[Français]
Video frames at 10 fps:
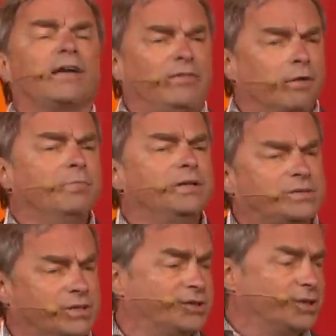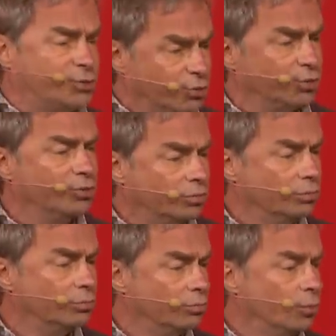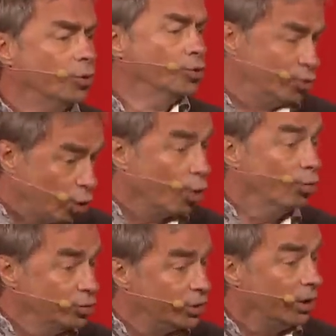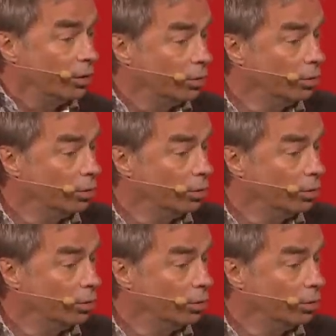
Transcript: qu'elle termine ses études. C'est cool, ça?